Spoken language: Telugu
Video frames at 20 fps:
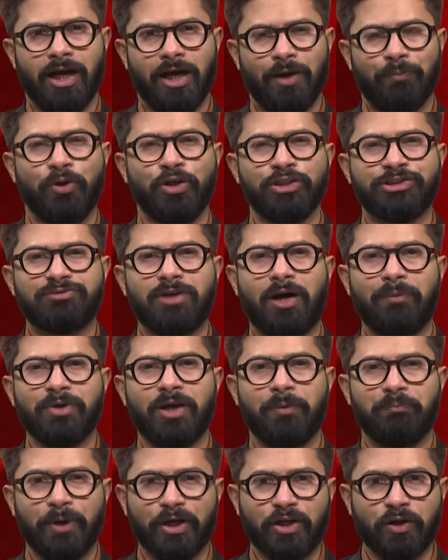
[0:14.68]
భూస్వామ్య
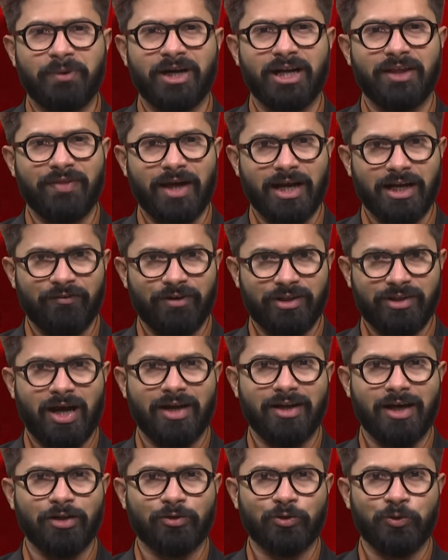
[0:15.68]
పెట్టుబడిదారి
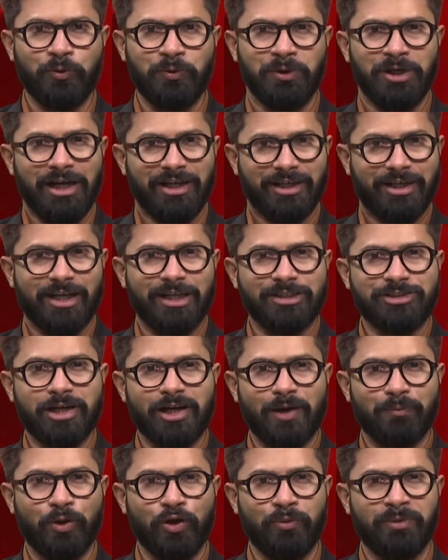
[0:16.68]
విధానాలకు గిరిజన
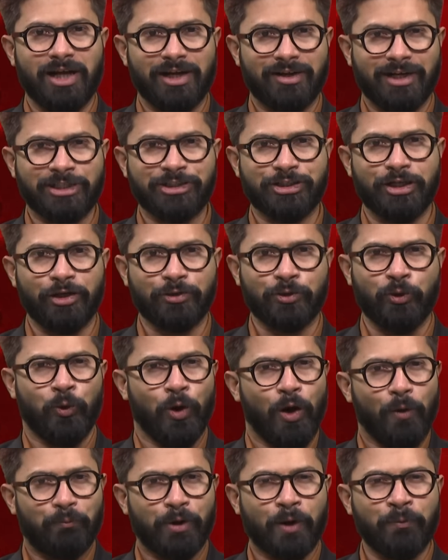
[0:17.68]
భూముల రక్షణకు
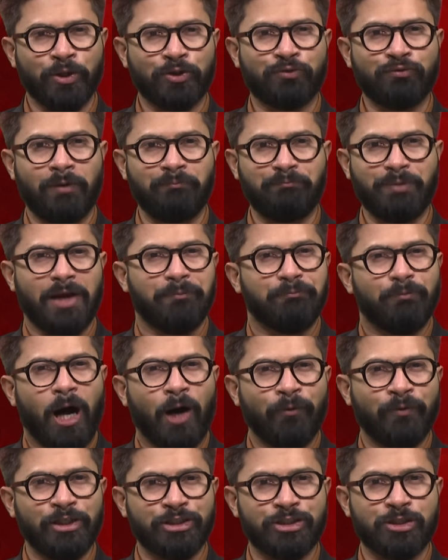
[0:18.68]
ప్రభుత్వంపై
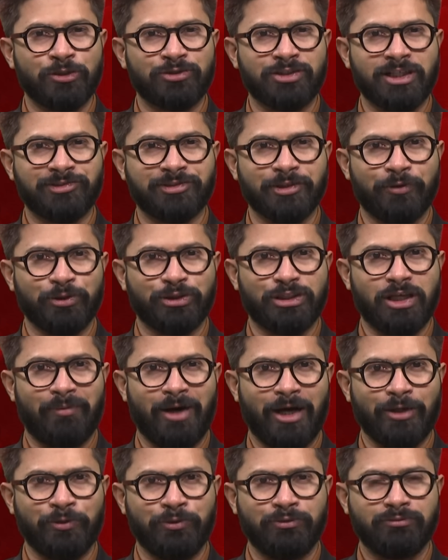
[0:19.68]
మావోయిస్టులు చేసిన
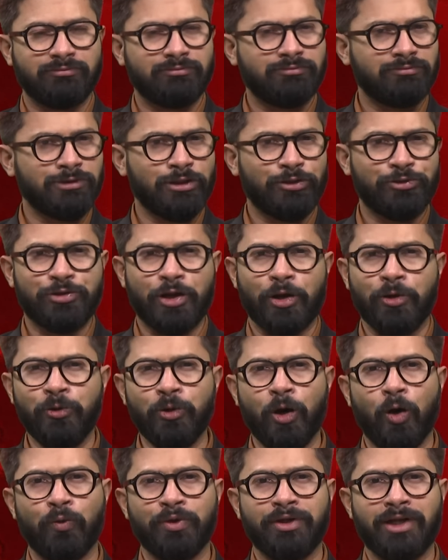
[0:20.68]
ఉద్యమాలు
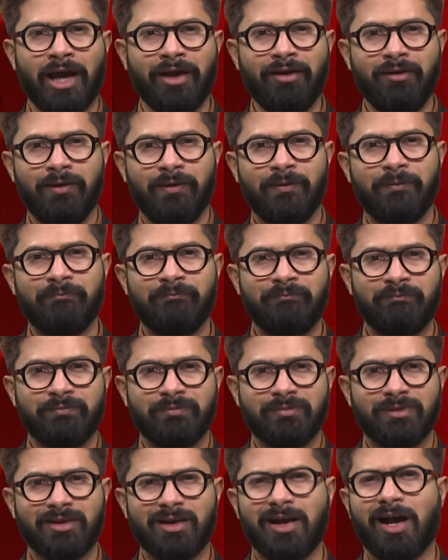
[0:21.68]
ఎన్నో ఉన్నాయి
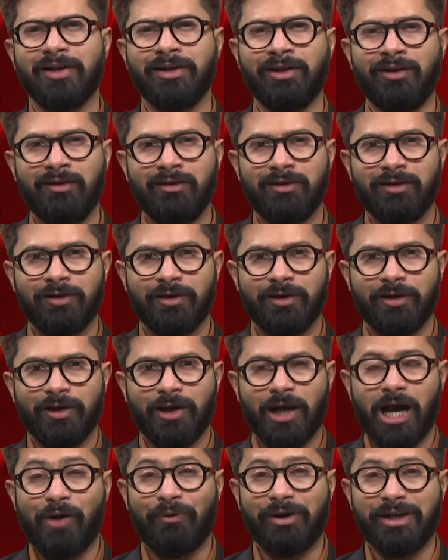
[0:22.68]
కానీ
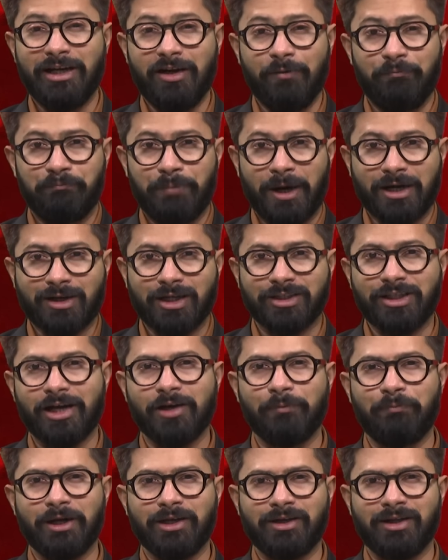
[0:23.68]
అవన్నీ పక్కదారి
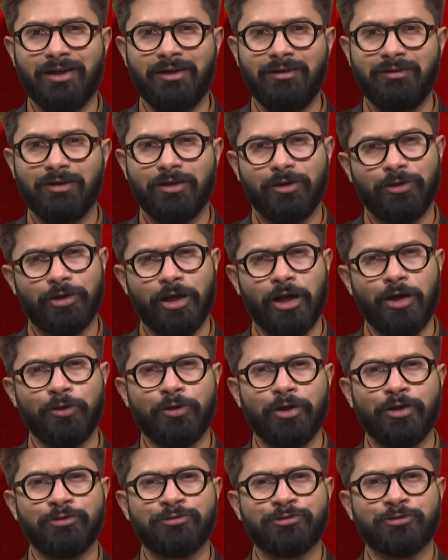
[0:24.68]
పట్టి ఏళ్లు
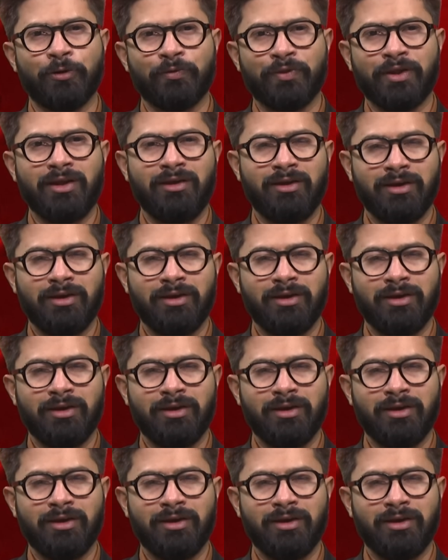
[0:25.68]
గడుస్తోంది